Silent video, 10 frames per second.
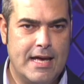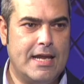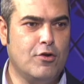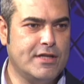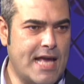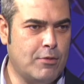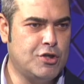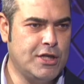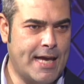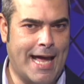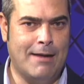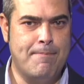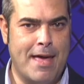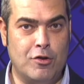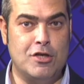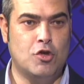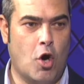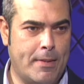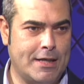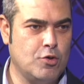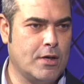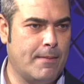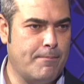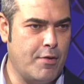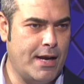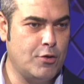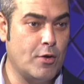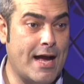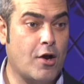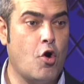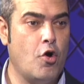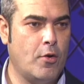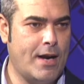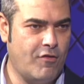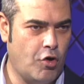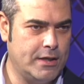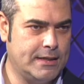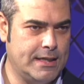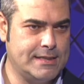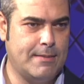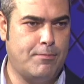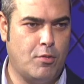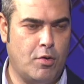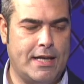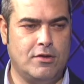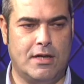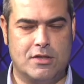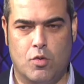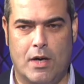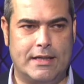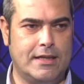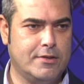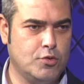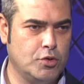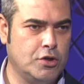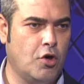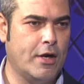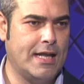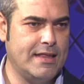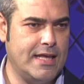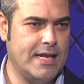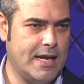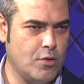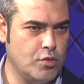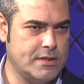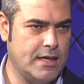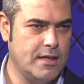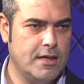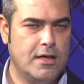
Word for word: ricordiamoci che al piano di sopra c'è un campionato che ancora una volta sta proponendo le squadre del sud, Orlandina e Ragusa,